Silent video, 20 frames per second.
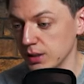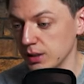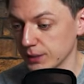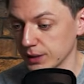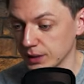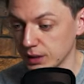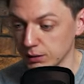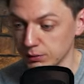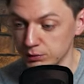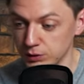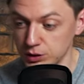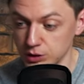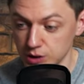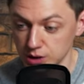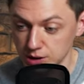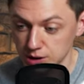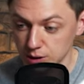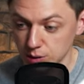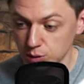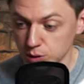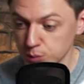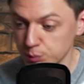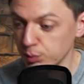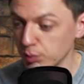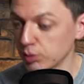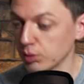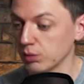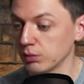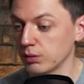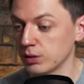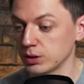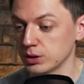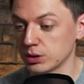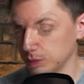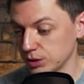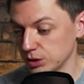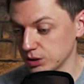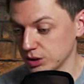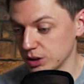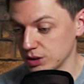Tak jak widzisz, jest tego sporo, więc
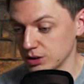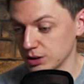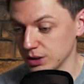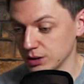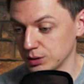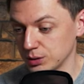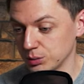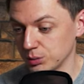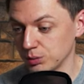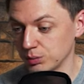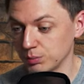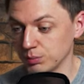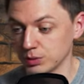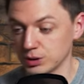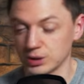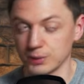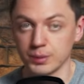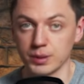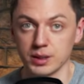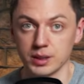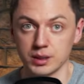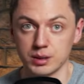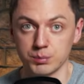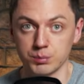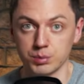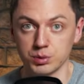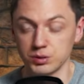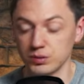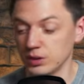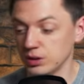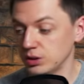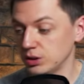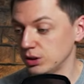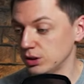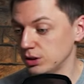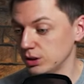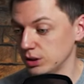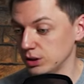troszeczkę czasu trzeba na tym poświęcić.